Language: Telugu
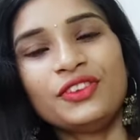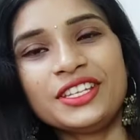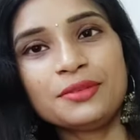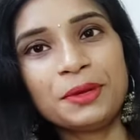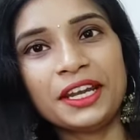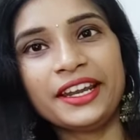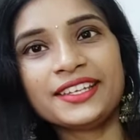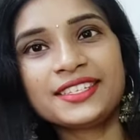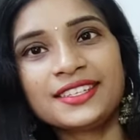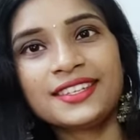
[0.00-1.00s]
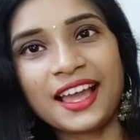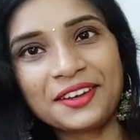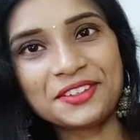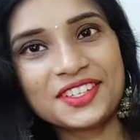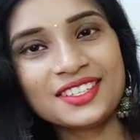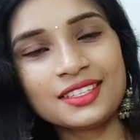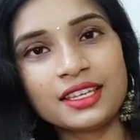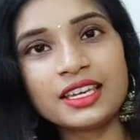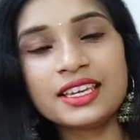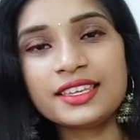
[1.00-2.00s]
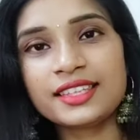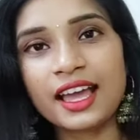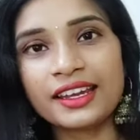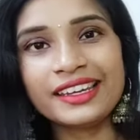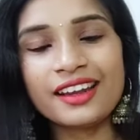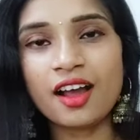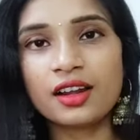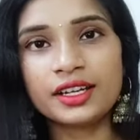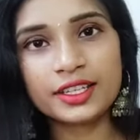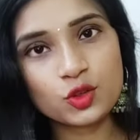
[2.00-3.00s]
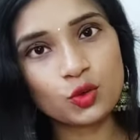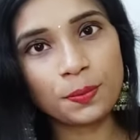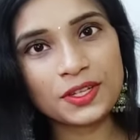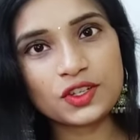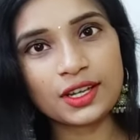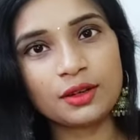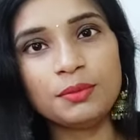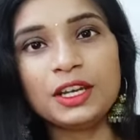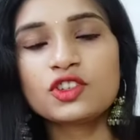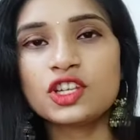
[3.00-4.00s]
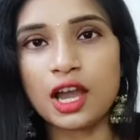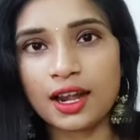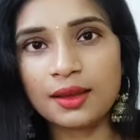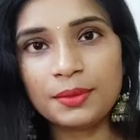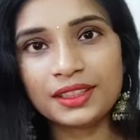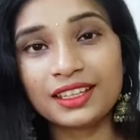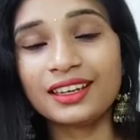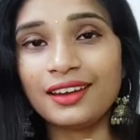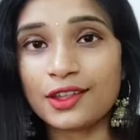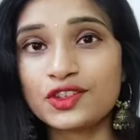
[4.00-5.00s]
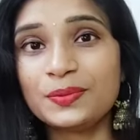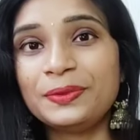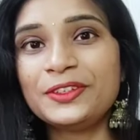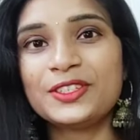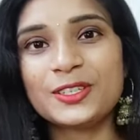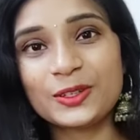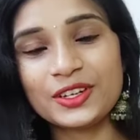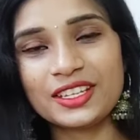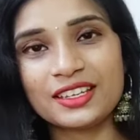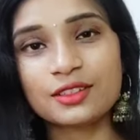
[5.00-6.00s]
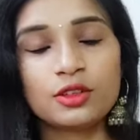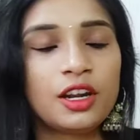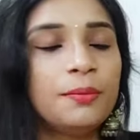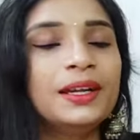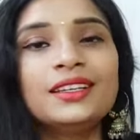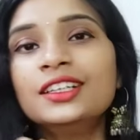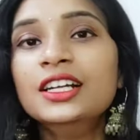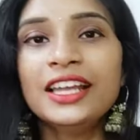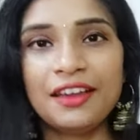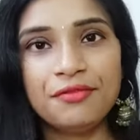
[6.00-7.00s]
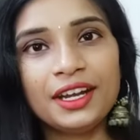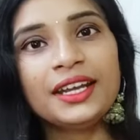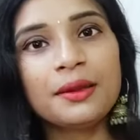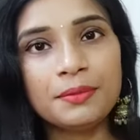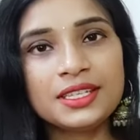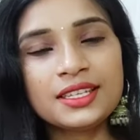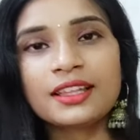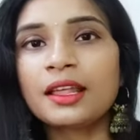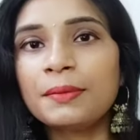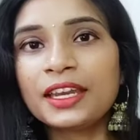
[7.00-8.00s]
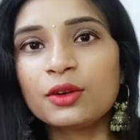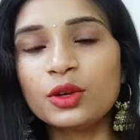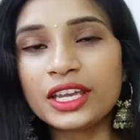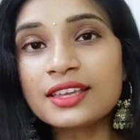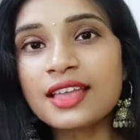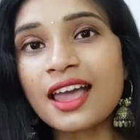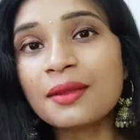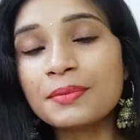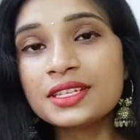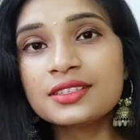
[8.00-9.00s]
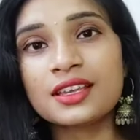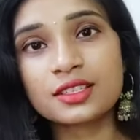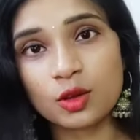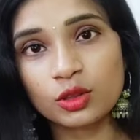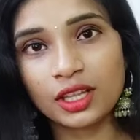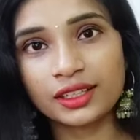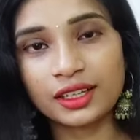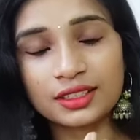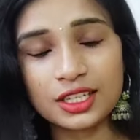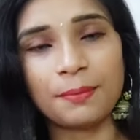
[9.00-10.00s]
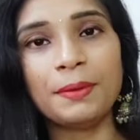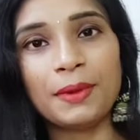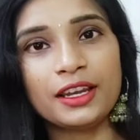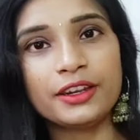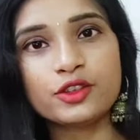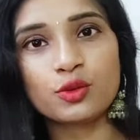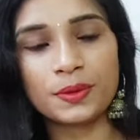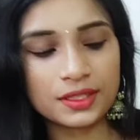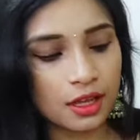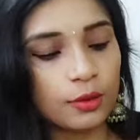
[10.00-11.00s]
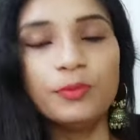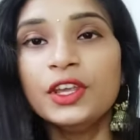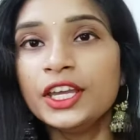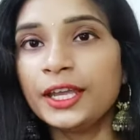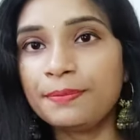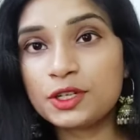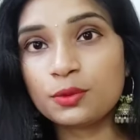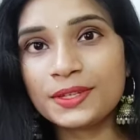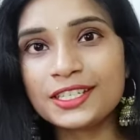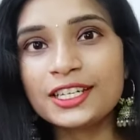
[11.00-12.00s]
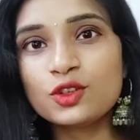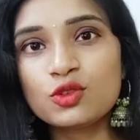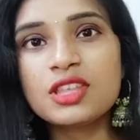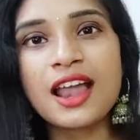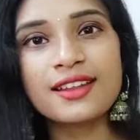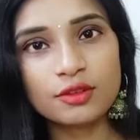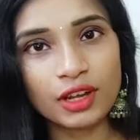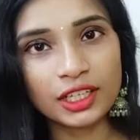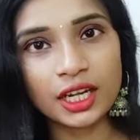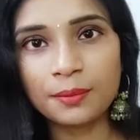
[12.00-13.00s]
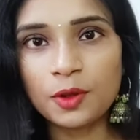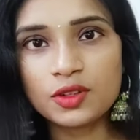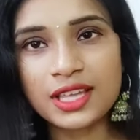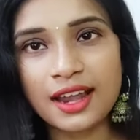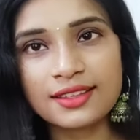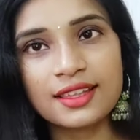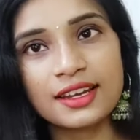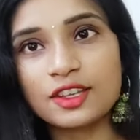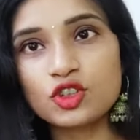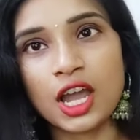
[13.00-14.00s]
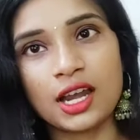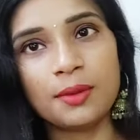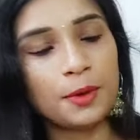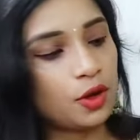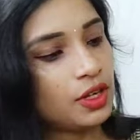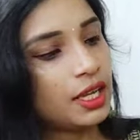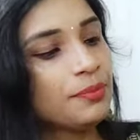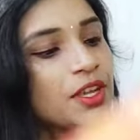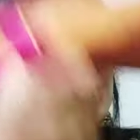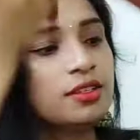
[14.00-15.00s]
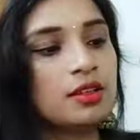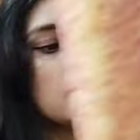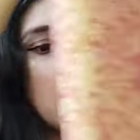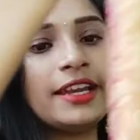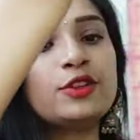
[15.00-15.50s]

ఫ్రెండ్స్ మన నెక్స్ట్ శారీ వచ్చేసి ఇది ఈ శారీ నేను ఆల్రెడీ చూపించాను మీలో చాలా మందికి నచ్చి పర్చేస్ కూడా చేసుకున్నారు బట్ ఎవరైనా మిస్ అయితే మీరు ఈ శారీ మిస్ చేసుకోవద్దని చెప్పి మళ్ళీ నేను చూపిస్తున్నాను ఇప్పుడు చూపించిన ఈ టూ శారీస్ వన్ గ్రామ్ గోల్డ్ శారీస్ అనేవి చాలా బాగుంటాయి సో శారీ